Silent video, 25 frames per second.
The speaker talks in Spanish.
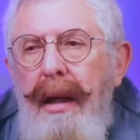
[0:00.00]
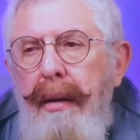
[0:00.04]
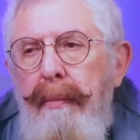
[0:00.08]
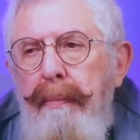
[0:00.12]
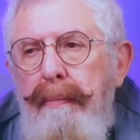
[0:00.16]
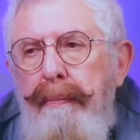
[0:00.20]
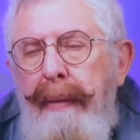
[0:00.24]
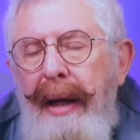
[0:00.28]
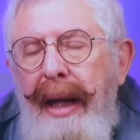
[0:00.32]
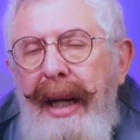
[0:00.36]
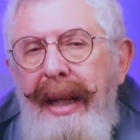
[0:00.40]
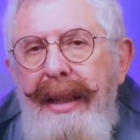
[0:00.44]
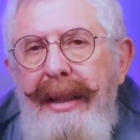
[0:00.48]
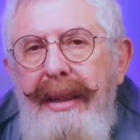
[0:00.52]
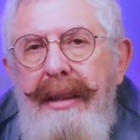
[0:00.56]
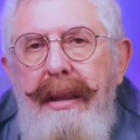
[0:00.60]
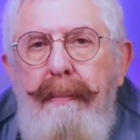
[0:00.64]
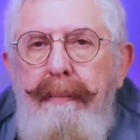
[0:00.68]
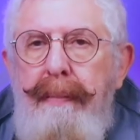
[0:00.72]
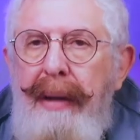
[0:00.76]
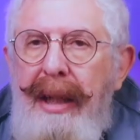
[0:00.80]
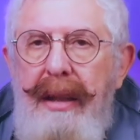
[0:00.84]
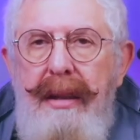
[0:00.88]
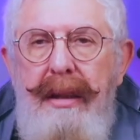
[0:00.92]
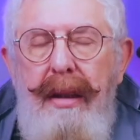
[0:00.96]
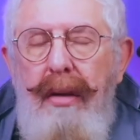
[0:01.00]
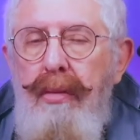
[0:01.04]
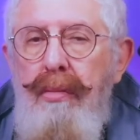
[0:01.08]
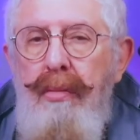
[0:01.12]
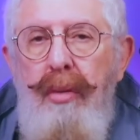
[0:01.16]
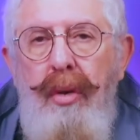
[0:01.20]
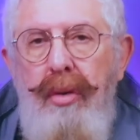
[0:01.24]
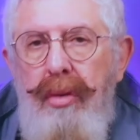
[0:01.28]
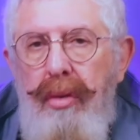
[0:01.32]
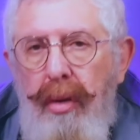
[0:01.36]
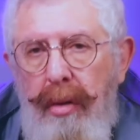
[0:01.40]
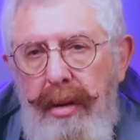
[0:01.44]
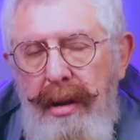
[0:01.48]
para desaparecer un
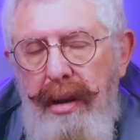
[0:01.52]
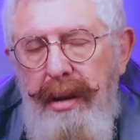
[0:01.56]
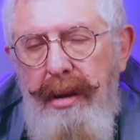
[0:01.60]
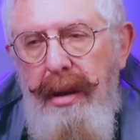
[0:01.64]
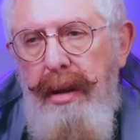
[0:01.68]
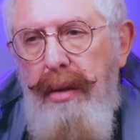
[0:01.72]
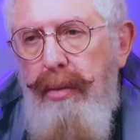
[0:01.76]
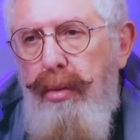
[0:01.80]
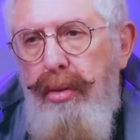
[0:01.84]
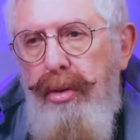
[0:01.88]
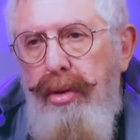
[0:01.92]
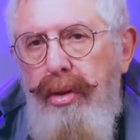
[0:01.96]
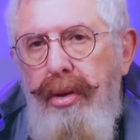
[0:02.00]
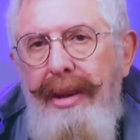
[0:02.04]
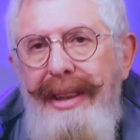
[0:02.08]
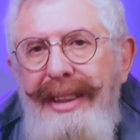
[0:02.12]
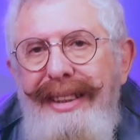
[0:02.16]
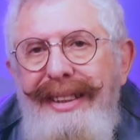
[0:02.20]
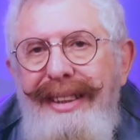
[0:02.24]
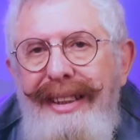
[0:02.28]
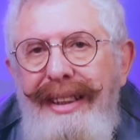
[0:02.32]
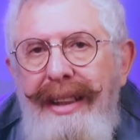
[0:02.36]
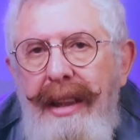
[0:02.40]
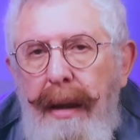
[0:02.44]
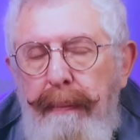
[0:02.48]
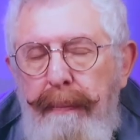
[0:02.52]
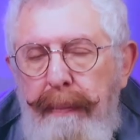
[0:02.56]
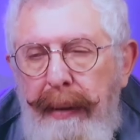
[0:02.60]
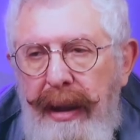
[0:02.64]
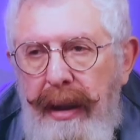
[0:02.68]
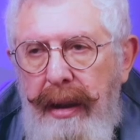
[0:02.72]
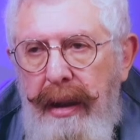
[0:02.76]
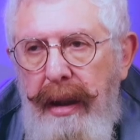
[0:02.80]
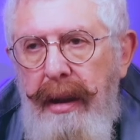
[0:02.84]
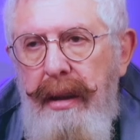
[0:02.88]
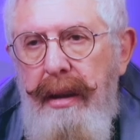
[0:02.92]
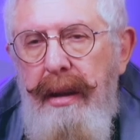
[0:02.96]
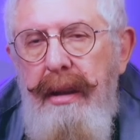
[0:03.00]
montón de instituciones
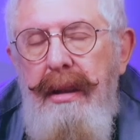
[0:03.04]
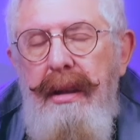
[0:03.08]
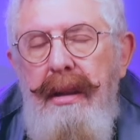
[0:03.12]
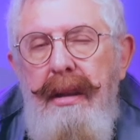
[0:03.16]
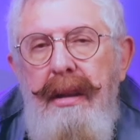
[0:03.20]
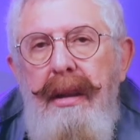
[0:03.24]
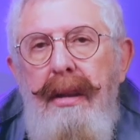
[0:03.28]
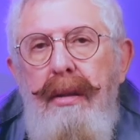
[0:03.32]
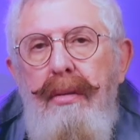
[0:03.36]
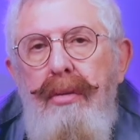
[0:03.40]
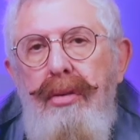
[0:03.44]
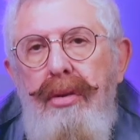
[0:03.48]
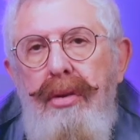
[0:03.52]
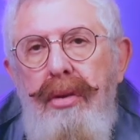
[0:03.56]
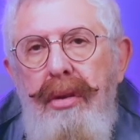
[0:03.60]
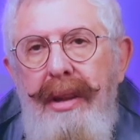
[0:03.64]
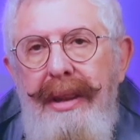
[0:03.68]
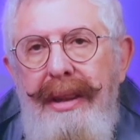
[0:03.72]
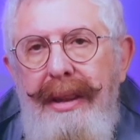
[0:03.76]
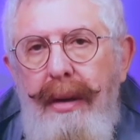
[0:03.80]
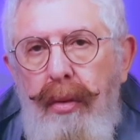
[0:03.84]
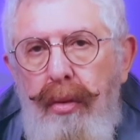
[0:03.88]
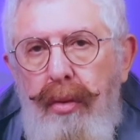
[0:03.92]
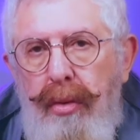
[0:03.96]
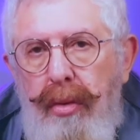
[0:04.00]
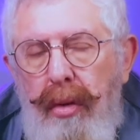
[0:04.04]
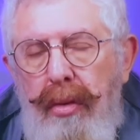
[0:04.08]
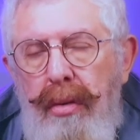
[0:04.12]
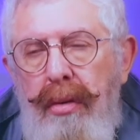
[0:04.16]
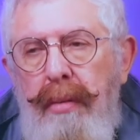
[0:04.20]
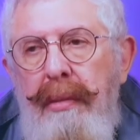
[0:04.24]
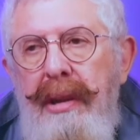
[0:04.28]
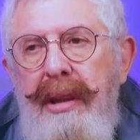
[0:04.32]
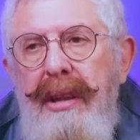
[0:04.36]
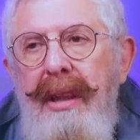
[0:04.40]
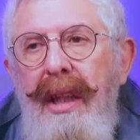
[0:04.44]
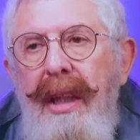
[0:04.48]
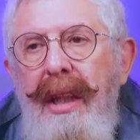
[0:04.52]
independientes, instituciones
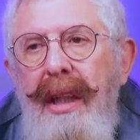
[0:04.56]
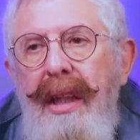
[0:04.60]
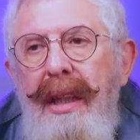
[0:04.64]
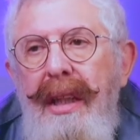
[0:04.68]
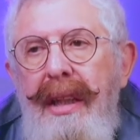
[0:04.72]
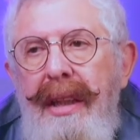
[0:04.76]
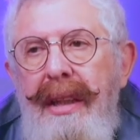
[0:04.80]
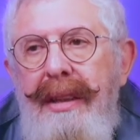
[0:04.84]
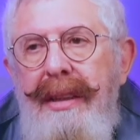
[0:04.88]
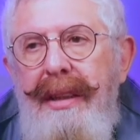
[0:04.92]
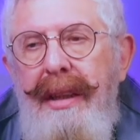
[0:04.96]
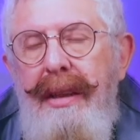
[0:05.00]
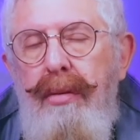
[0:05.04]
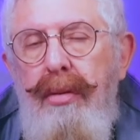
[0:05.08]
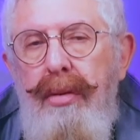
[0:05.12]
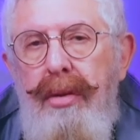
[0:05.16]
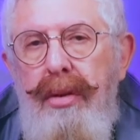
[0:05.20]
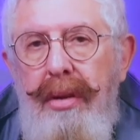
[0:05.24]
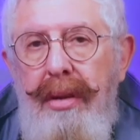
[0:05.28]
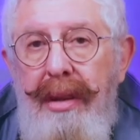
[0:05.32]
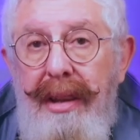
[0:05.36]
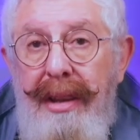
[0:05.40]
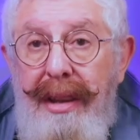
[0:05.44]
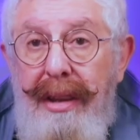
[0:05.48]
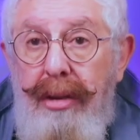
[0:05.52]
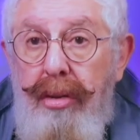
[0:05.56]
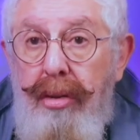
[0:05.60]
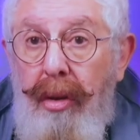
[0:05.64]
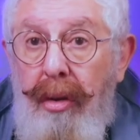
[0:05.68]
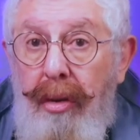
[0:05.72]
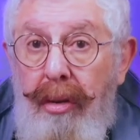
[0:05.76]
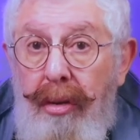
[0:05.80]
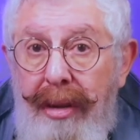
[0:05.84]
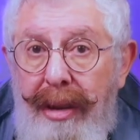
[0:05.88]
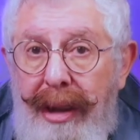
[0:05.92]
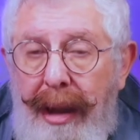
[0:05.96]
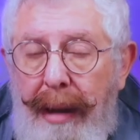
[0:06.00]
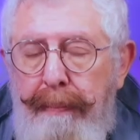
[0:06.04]
autónomas, instituciones que son
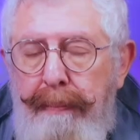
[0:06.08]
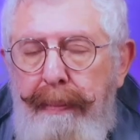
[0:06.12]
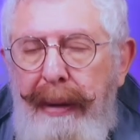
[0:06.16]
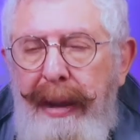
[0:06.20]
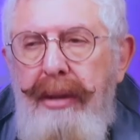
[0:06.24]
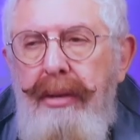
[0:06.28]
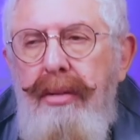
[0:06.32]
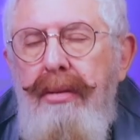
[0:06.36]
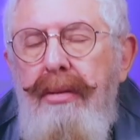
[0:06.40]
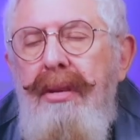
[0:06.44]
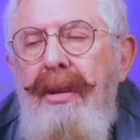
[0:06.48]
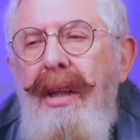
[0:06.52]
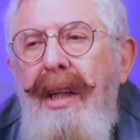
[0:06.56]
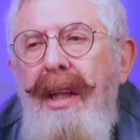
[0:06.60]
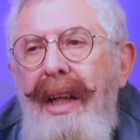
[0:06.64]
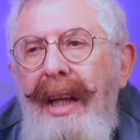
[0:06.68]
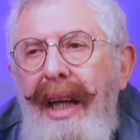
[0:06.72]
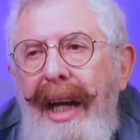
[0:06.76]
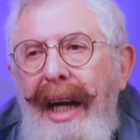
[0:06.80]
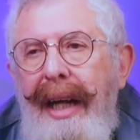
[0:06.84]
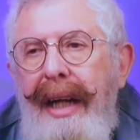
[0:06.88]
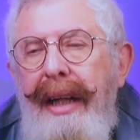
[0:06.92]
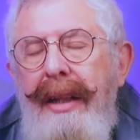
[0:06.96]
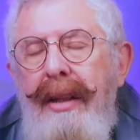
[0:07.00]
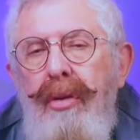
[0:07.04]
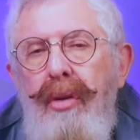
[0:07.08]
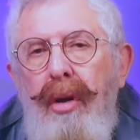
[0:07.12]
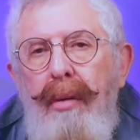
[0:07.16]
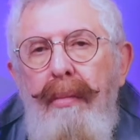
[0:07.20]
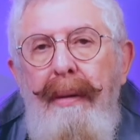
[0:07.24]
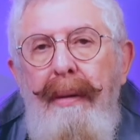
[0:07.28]
contrapesos al enorme